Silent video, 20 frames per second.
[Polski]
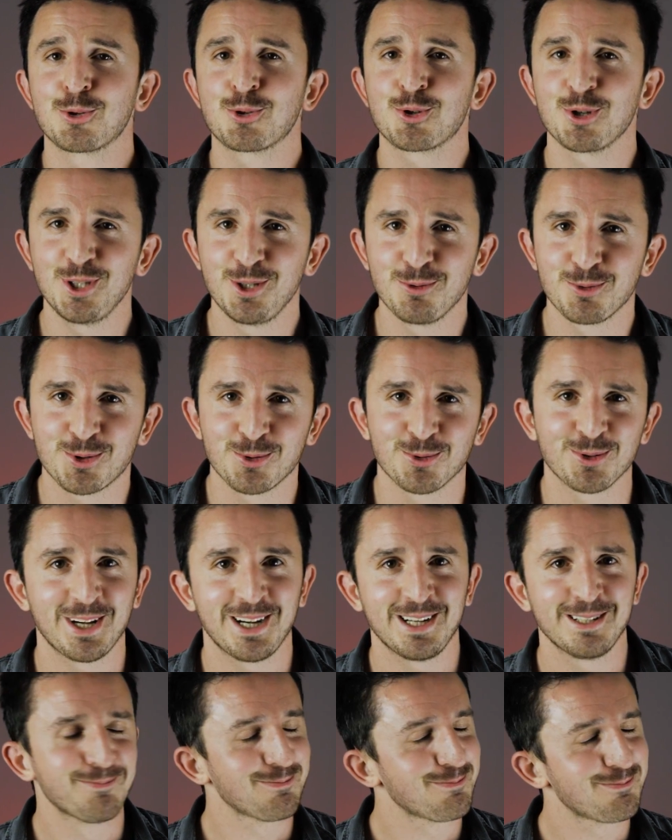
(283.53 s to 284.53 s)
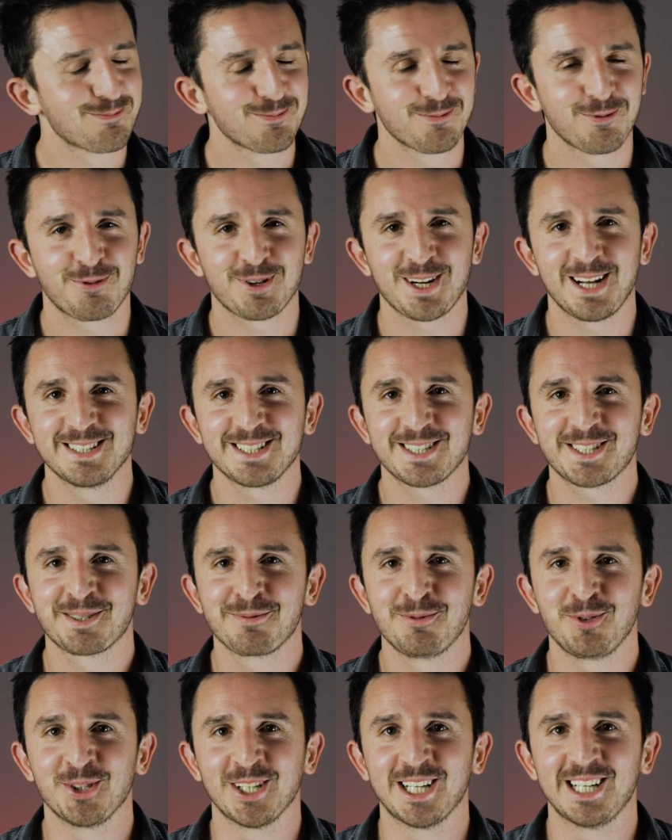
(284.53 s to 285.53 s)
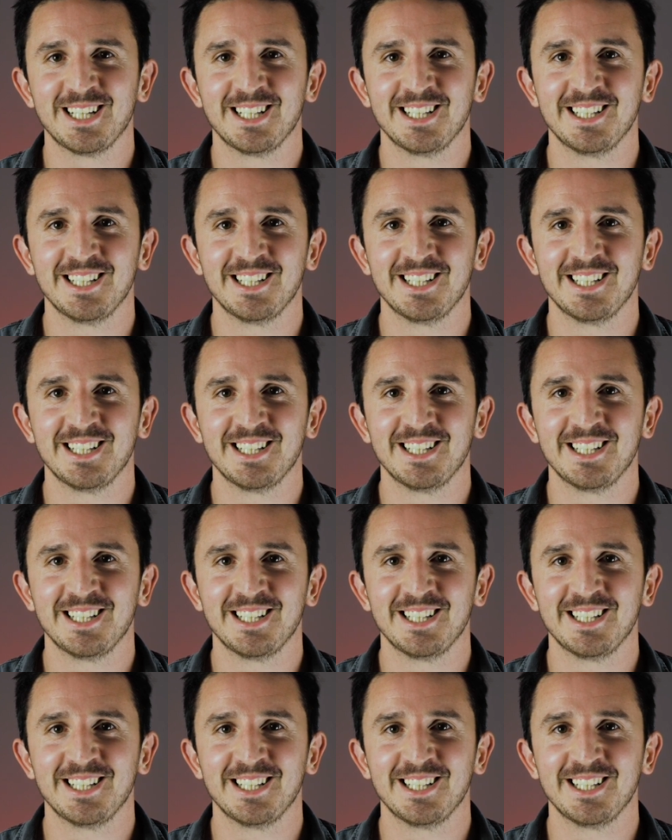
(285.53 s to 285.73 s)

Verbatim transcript: czynił cuda. Franek Smuda.